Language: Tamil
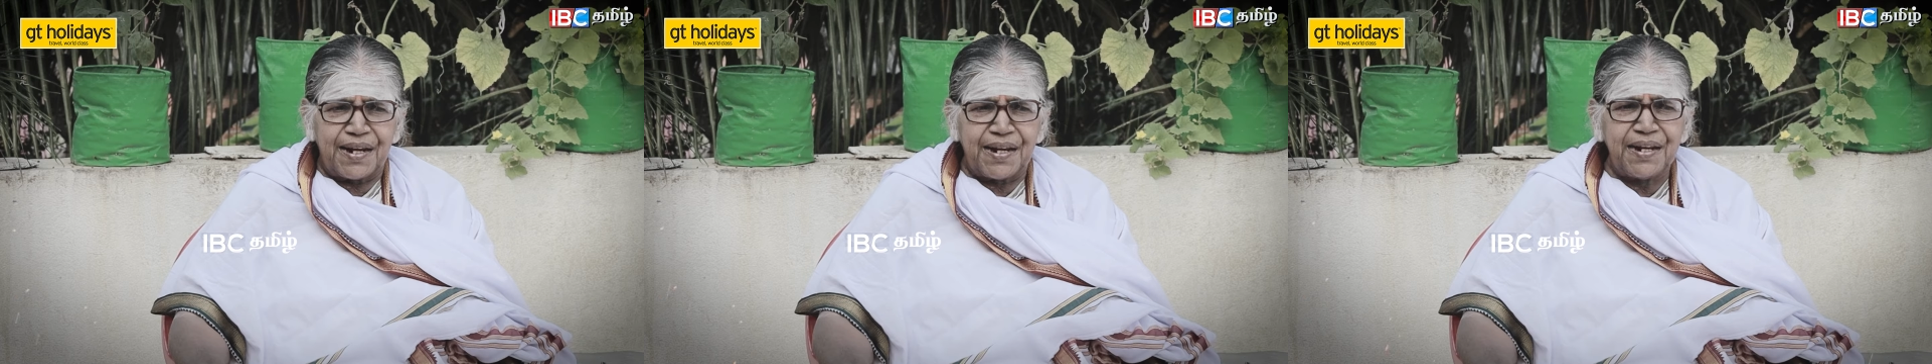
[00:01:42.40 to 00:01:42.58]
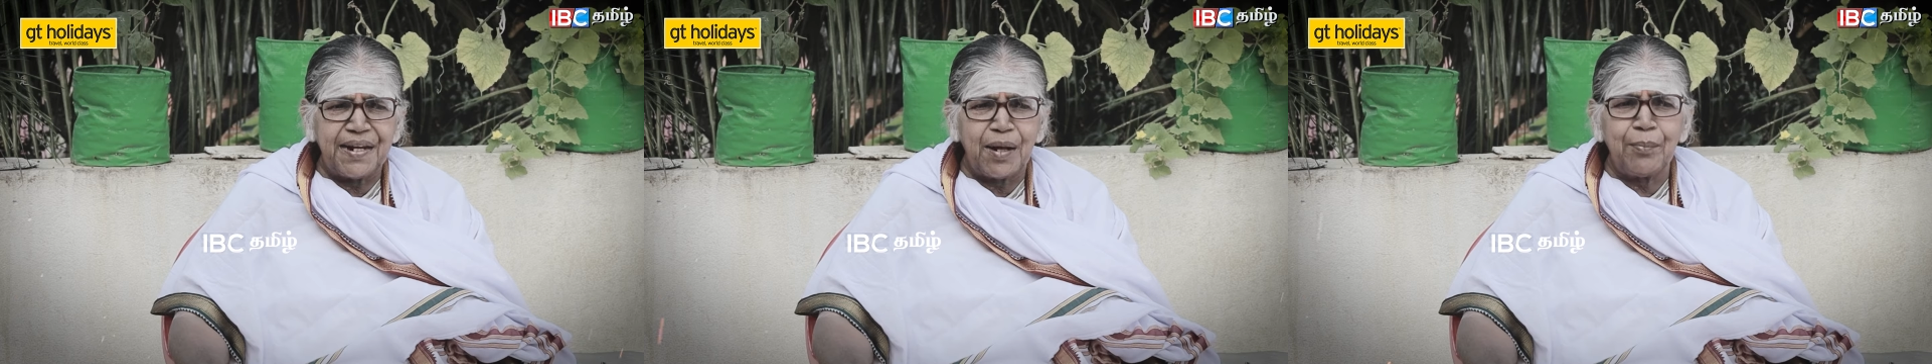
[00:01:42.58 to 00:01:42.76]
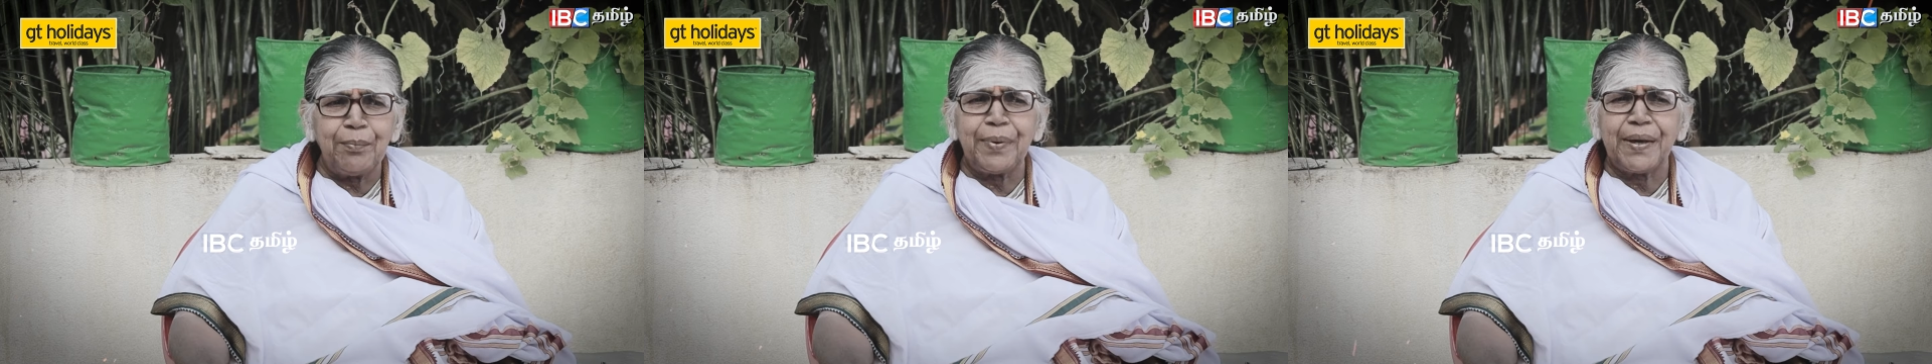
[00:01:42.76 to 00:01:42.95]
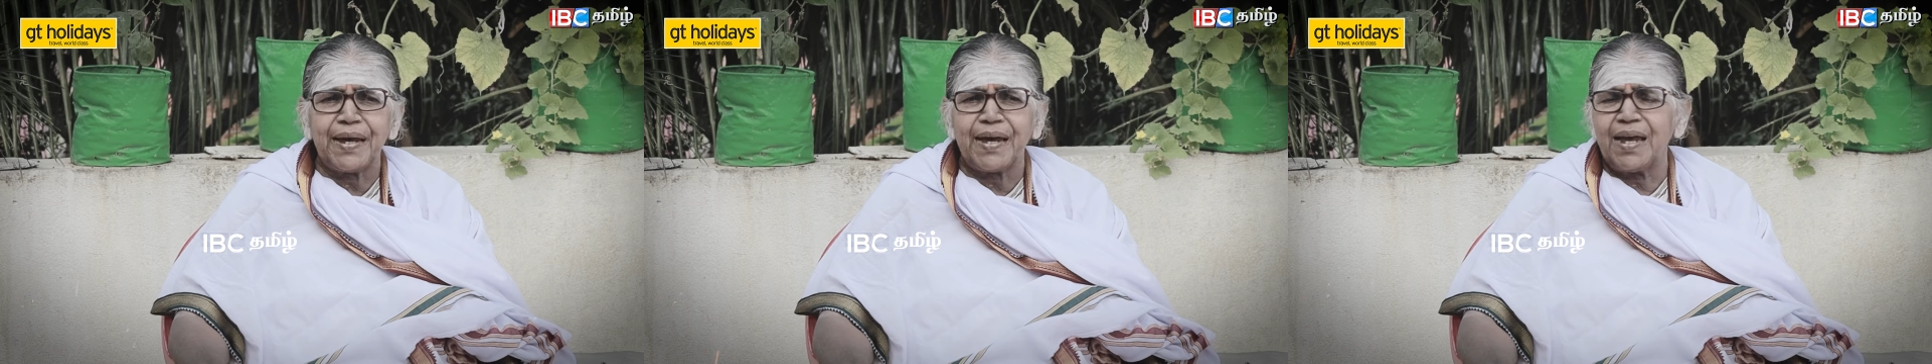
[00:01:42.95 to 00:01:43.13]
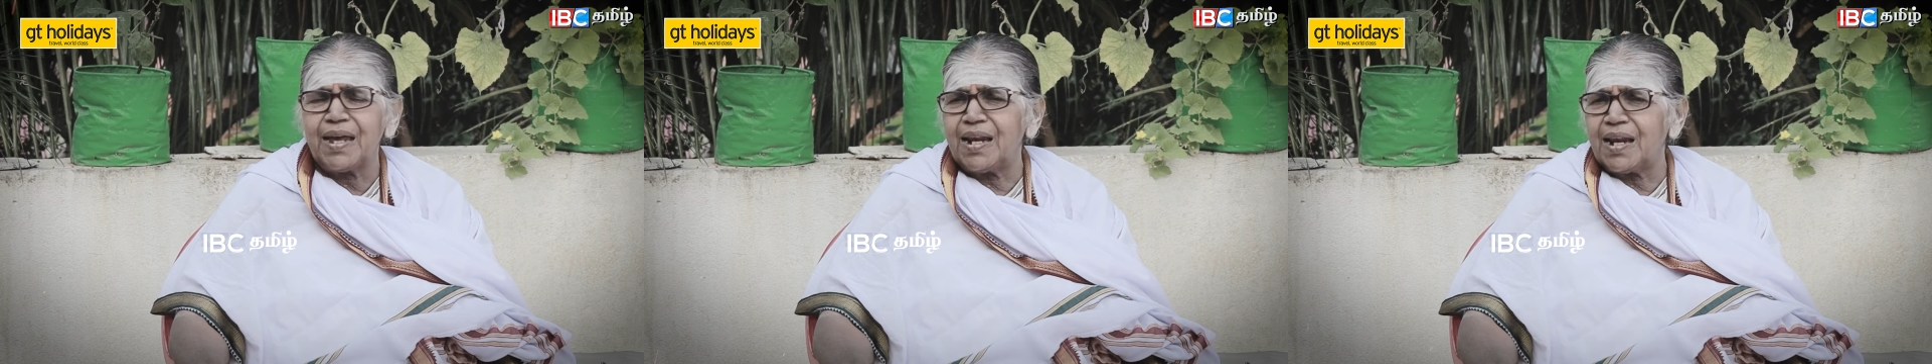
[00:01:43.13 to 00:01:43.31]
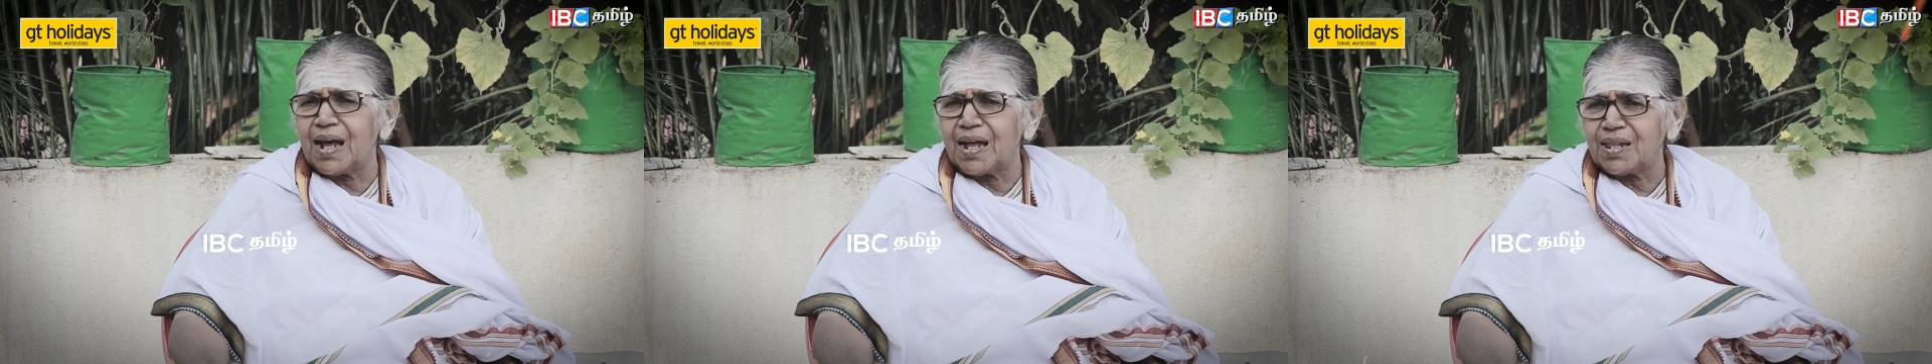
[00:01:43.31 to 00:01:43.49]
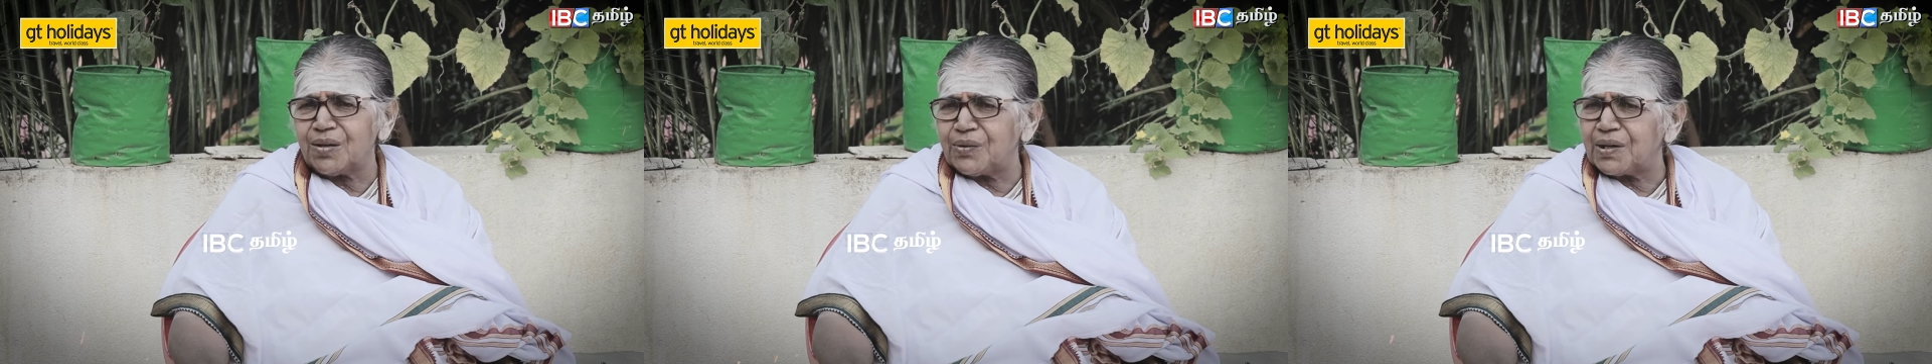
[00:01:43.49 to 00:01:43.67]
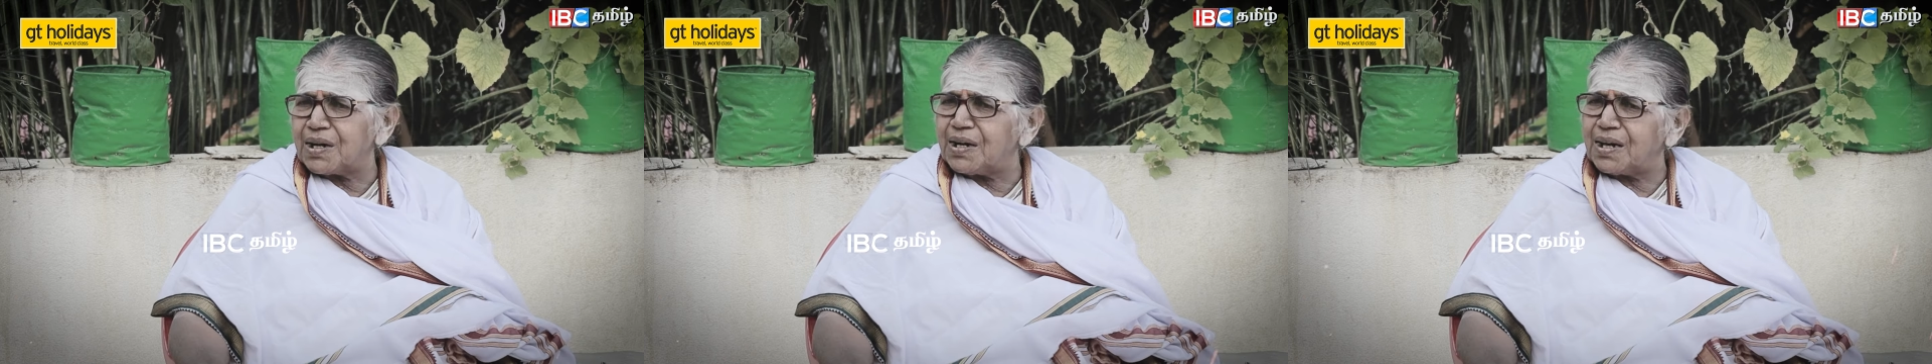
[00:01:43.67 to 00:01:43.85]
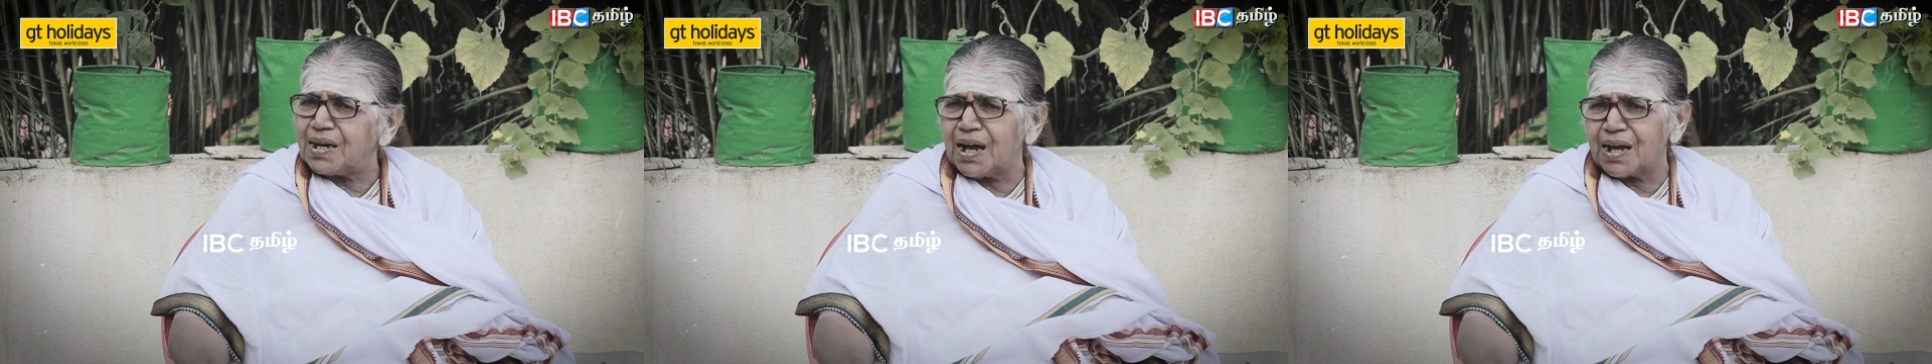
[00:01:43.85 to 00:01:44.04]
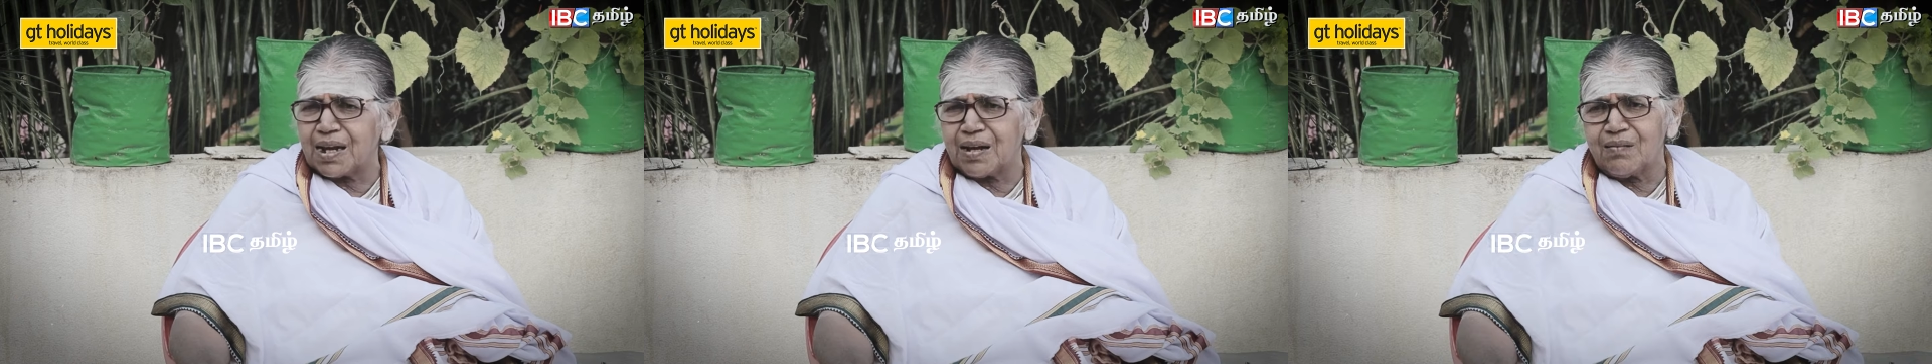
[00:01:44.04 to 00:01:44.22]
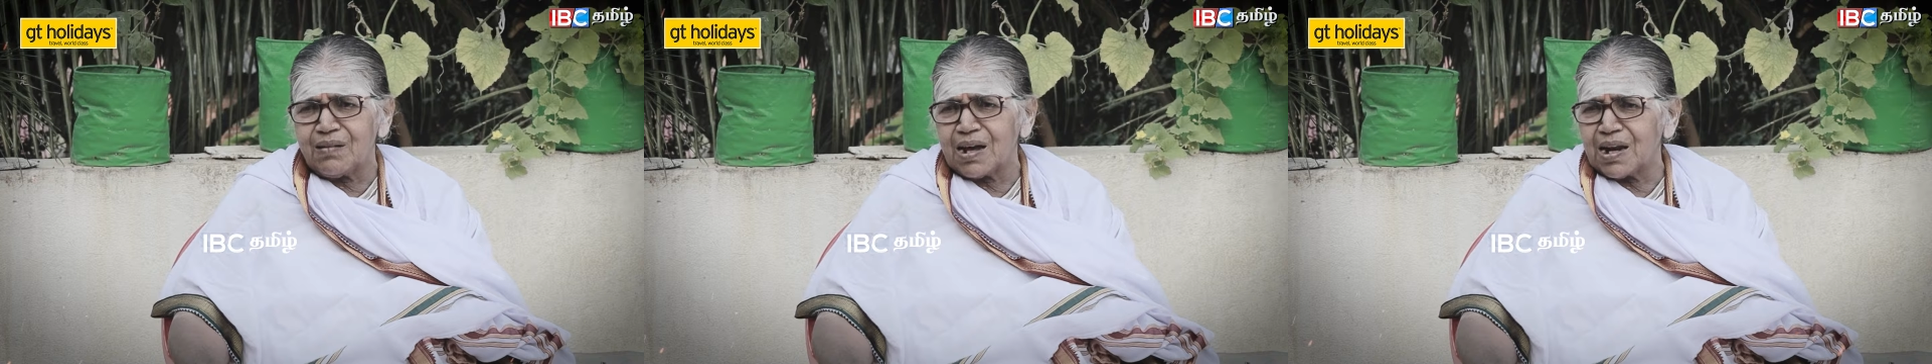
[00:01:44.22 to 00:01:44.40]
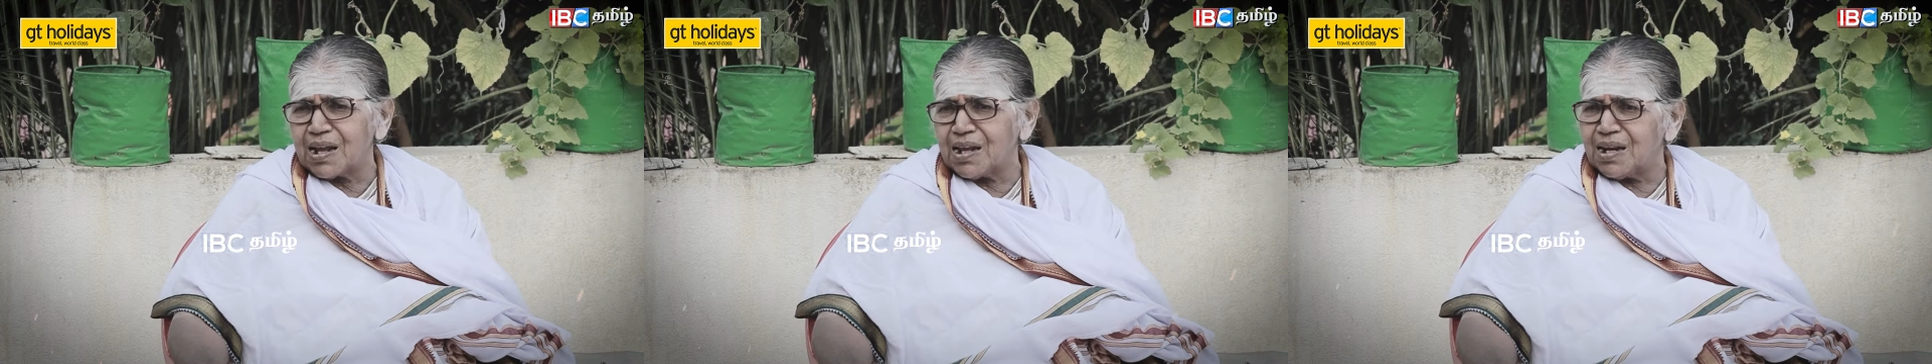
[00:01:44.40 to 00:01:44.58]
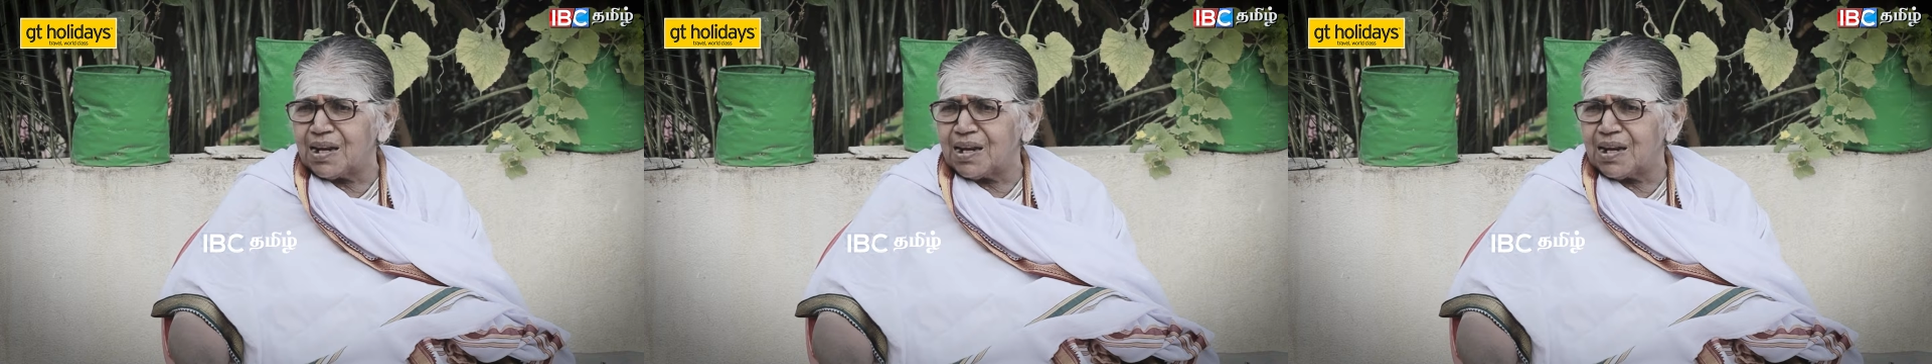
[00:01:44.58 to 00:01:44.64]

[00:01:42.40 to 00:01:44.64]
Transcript: ஒரே நம்பிக்கை இல்லாதவர்களுக்கு அங்கே வேலை